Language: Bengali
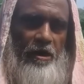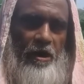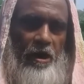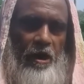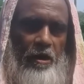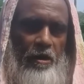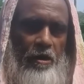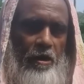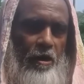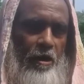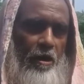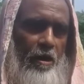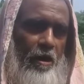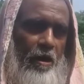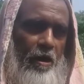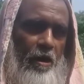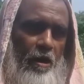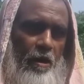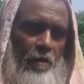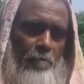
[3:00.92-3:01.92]
হারিয়া
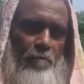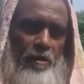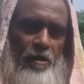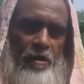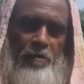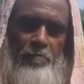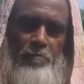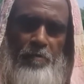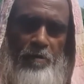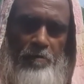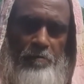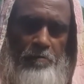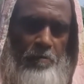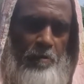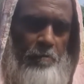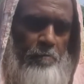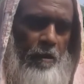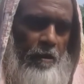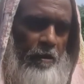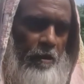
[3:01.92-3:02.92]
আপনার
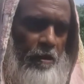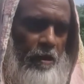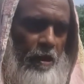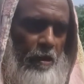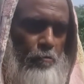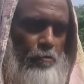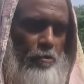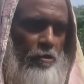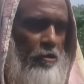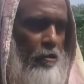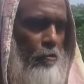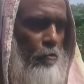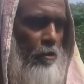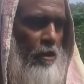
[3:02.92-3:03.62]
হ্যাঁ, এই